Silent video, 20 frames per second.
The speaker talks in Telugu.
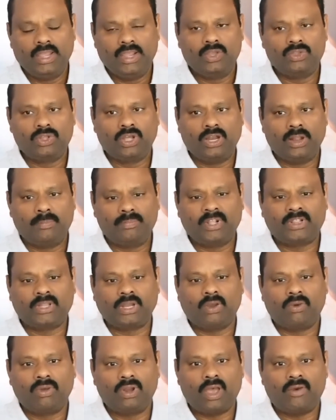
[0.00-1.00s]
ఏదో
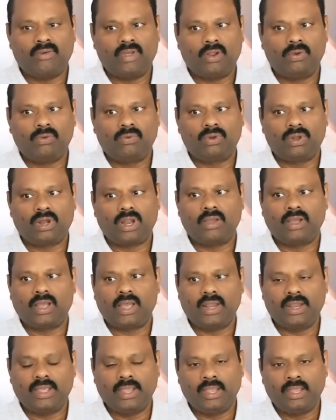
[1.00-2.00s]
నిబ్దతగా ఉన్నామని అనుకుంటున్నాం
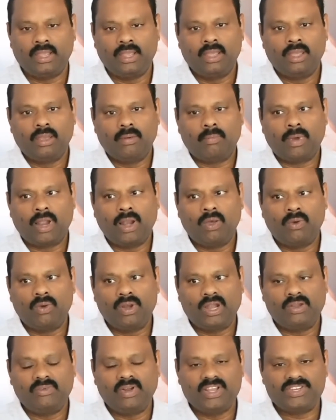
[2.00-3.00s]
కానీ మనలో
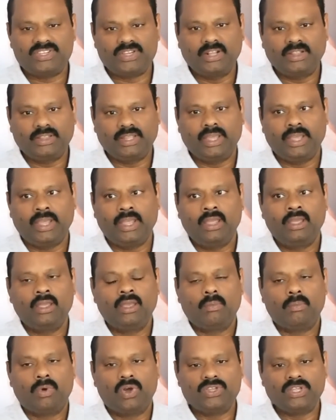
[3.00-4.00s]
ఉన్నటువంటి శక్తి
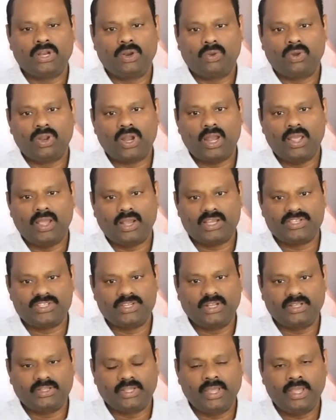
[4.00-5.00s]
భోజన కులాల యొక్క
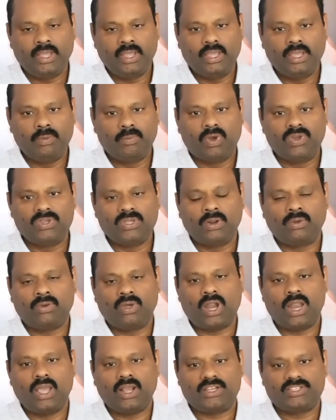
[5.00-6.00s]
శక్తి ఈ భోజన
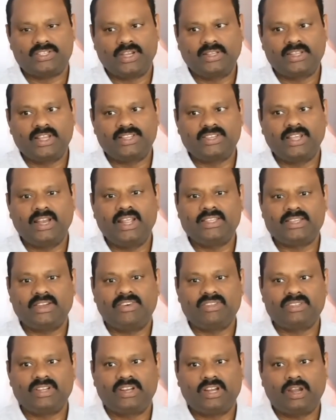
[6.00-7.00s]
కులాల యొక్క శక్తి
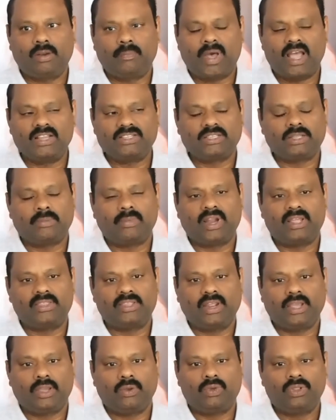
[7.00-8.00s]
చెల్లించవలసినటువంటి బాధ్యత
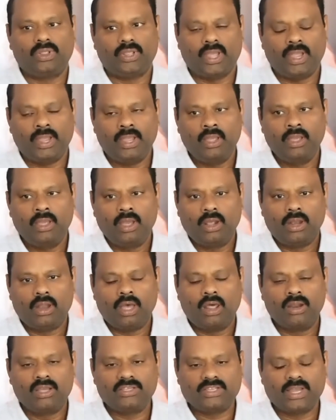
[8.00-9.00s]
మనందరికీ ఉంది
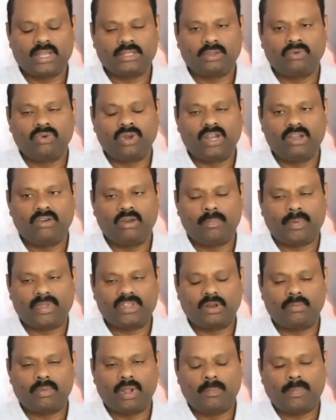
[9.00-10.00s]
నాలుగు శాతం ఉన్నటువంటి
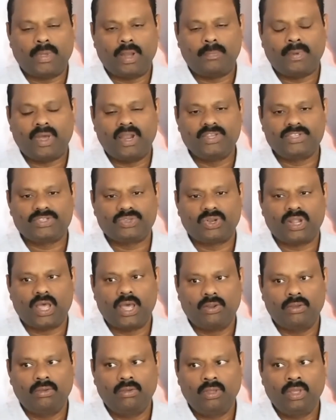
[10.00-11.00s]
ప్రజలు మనం
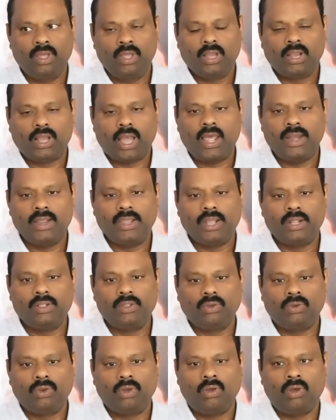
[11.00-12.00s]
పరిపాలిస్తున్నారు కానీ
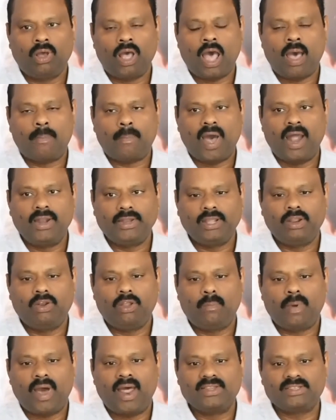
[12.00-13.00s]
ఎందుకు ఆ
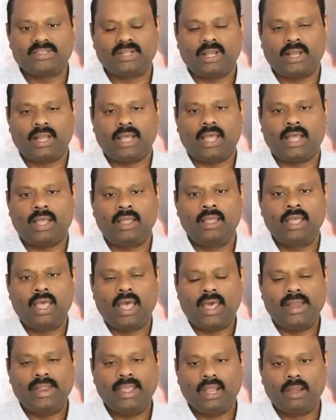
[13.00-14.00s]
పార్టీలో బానిసలుగా
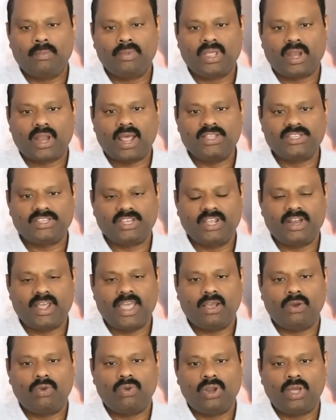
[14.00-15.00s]
అనేక మంది రాజకీయ
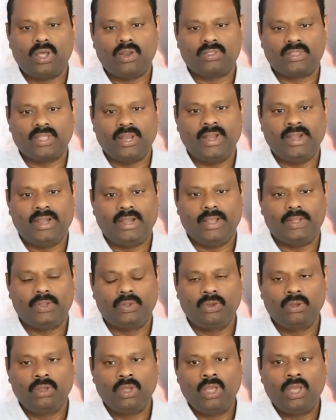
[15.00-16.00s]
నాయకులు ఉంటున్నారో
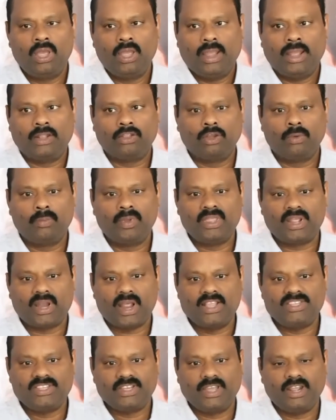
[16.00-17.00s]
తెలియట్లేదు ఎంతోమంది
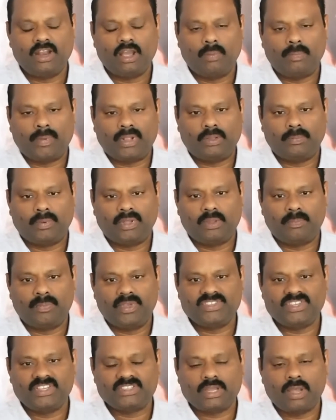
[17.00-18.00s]
రాజకీయ నాయకులు పెద్ద పెద్ద
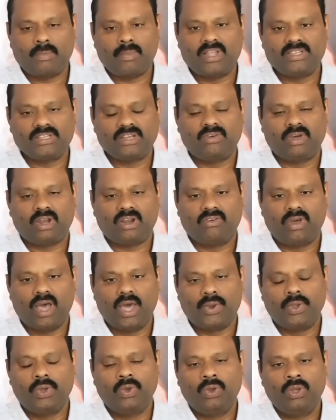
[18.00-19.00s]
బీసీ సామాజిక వర్గ
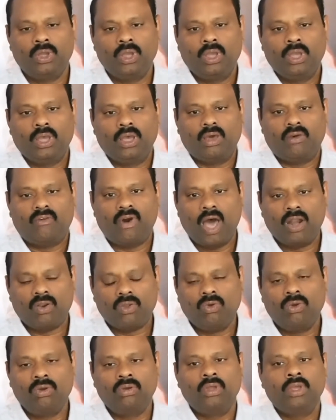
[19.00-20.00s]
వారు
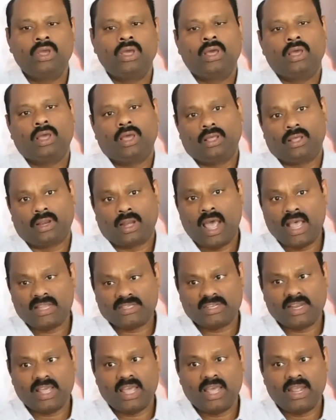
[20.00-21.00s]
వారు
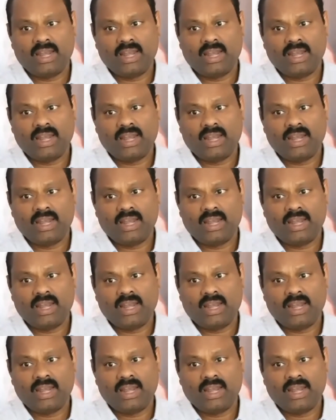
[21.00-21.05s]
రాష్ట్ర